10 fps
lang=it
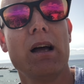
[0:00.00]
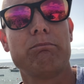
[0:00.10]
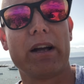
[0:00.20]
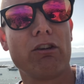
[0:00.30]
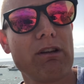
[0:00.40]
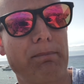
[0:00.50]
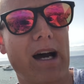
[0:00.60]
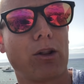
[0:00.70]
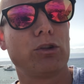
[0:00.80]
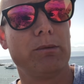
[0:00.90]
Ma io vi
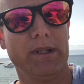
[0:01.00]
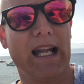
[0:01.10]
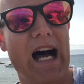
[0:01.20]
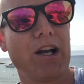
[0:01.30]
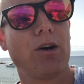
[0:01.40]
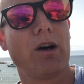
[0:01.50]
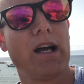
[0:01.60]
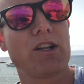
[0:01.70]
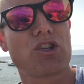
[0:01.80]
parlo di Milano, eh?